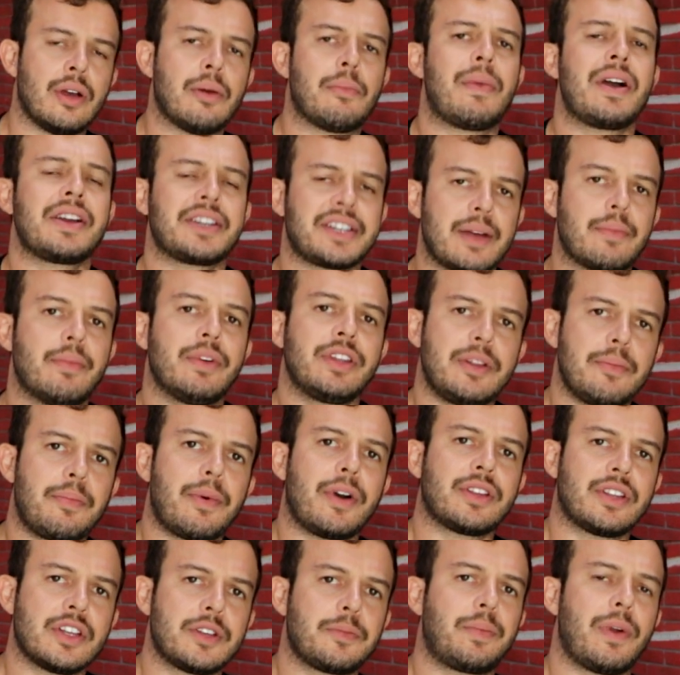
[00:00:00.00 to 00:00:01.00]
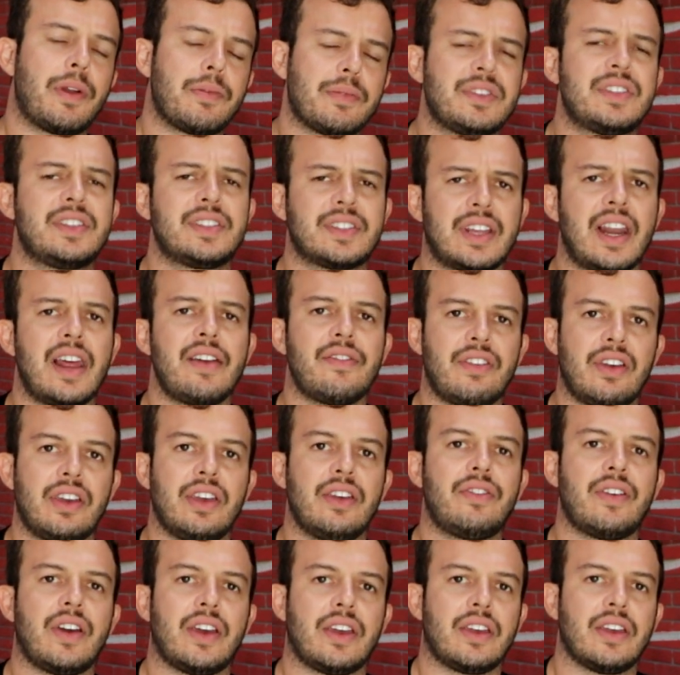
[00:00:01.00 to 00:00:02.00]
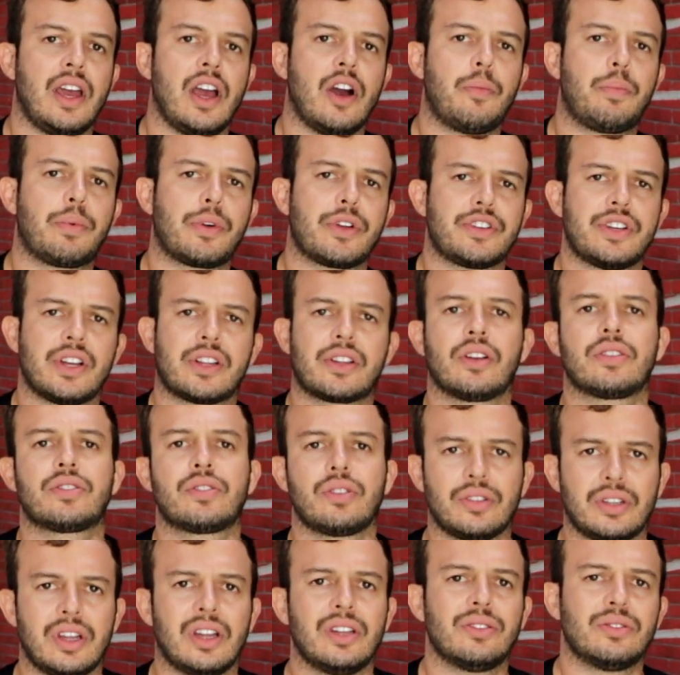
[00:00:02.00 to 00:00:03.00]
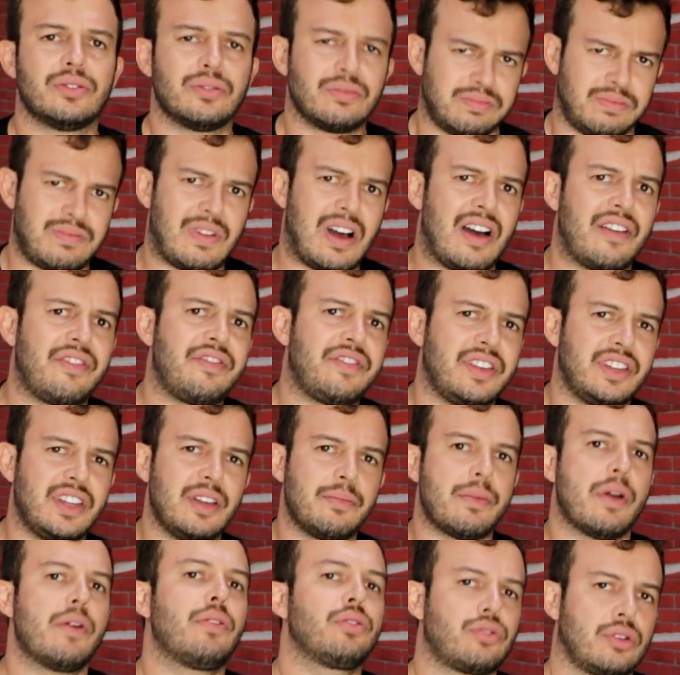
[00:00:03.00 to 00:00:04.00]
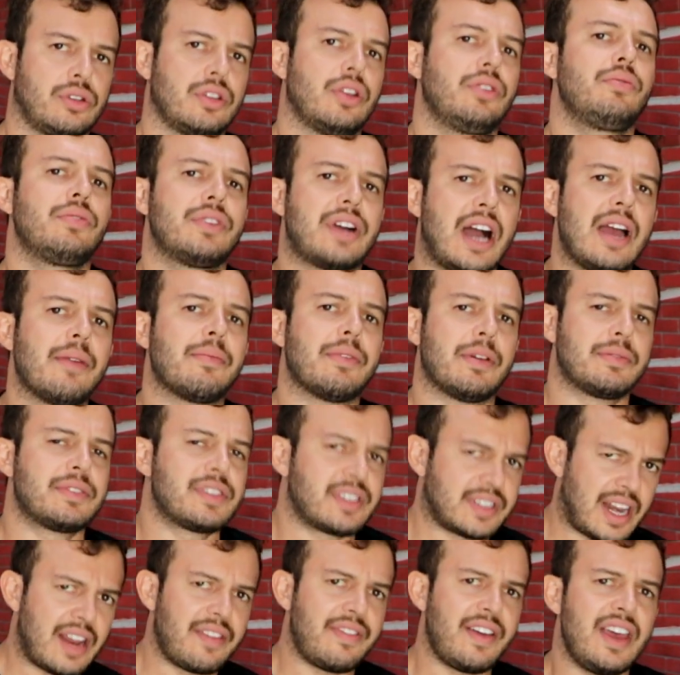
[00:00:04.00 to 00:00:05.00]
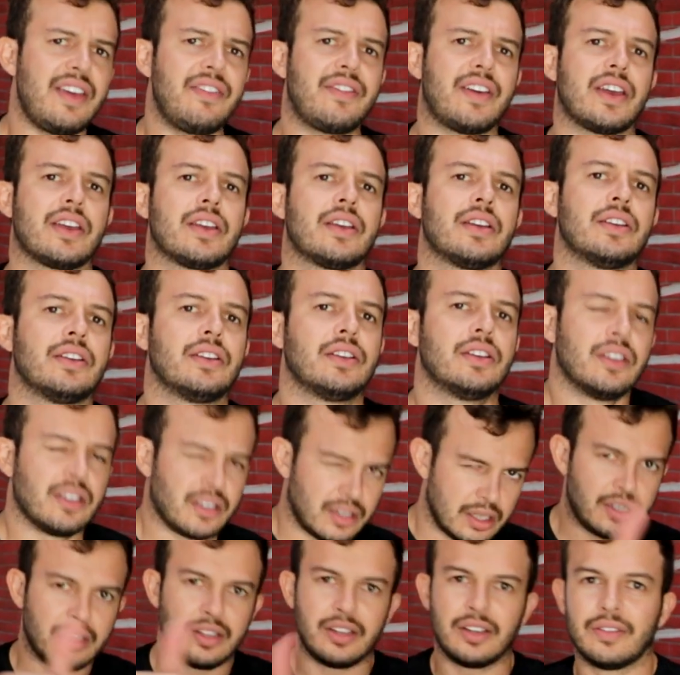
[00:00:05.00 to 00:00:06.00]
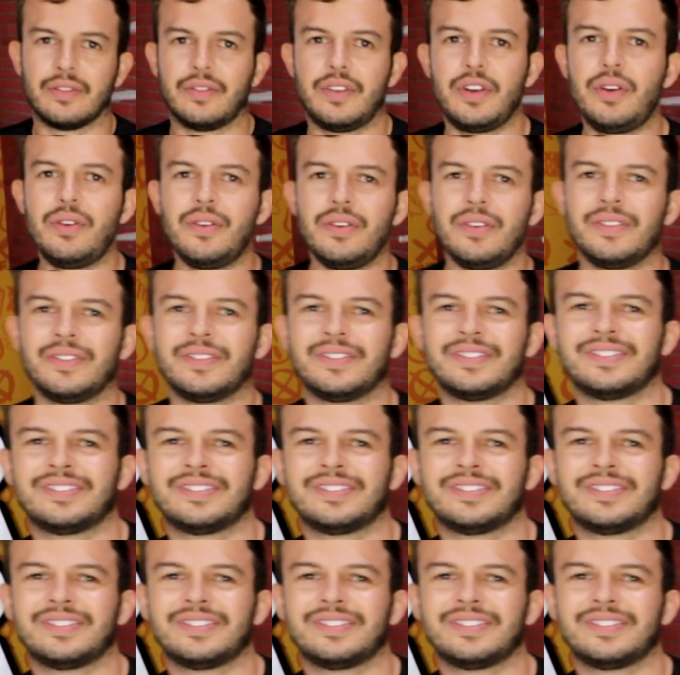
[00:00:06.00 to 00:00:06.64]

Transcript: Macho, é muito importante pra mim, se inscreve aí, velho. É o projeto que eu tô dando a vida meu, tô dando gás mesmo. Se inscreve aí, velho. Viu?